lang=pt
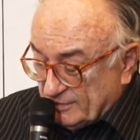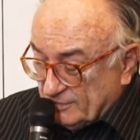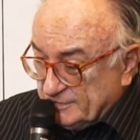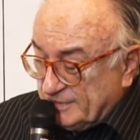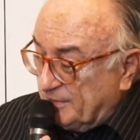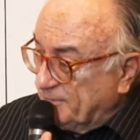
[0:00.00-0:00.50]

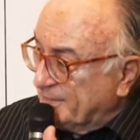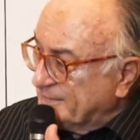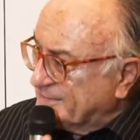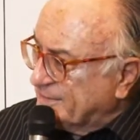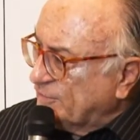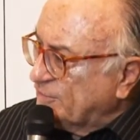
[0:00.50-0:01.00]
usar a
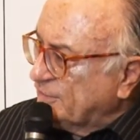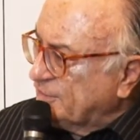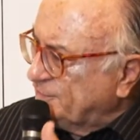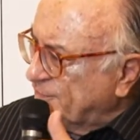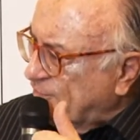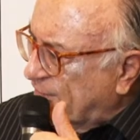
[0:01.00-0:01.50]
medição
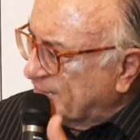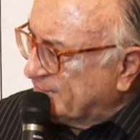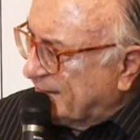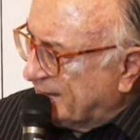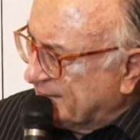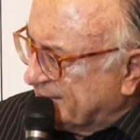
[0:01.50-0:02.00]

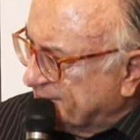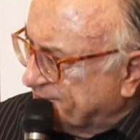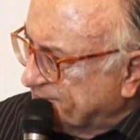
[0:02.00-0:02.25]
individualizada